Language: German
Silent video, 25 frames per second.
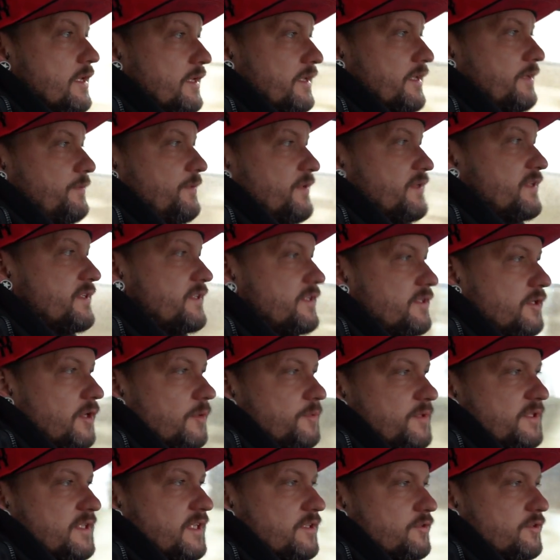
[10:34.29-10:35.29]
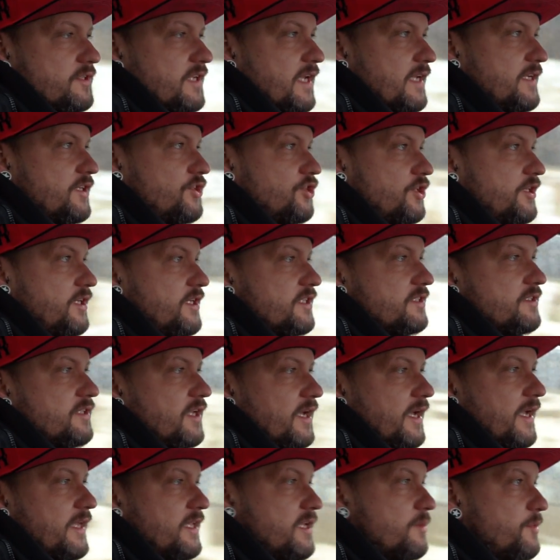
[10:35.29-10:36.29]
Ich weiß es nicht, ob die da so kleine Chinesen da
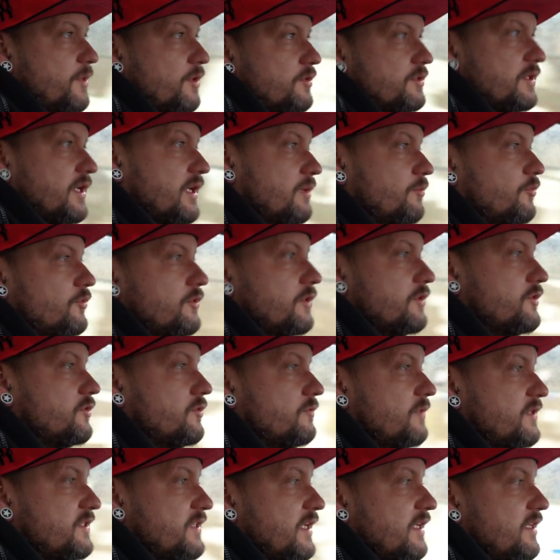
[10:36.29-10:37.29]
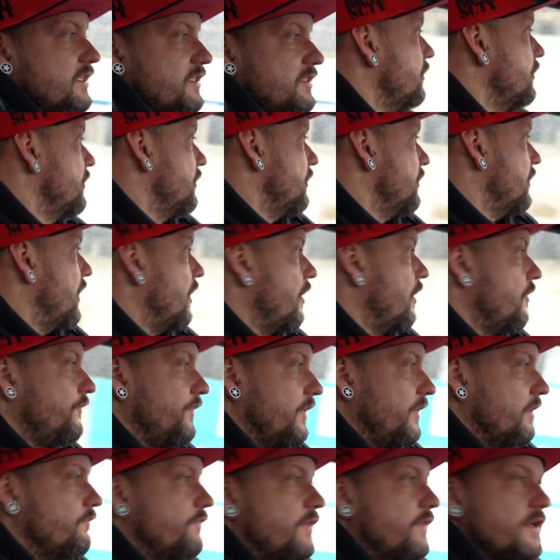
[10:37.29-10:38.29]
reingebaut haben oder sowas alles. Auf
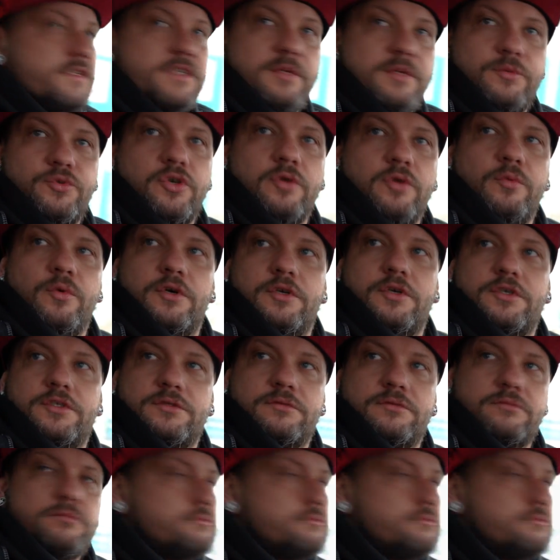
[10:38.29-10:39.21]
jeden Fall, es gibt Schlimmeres.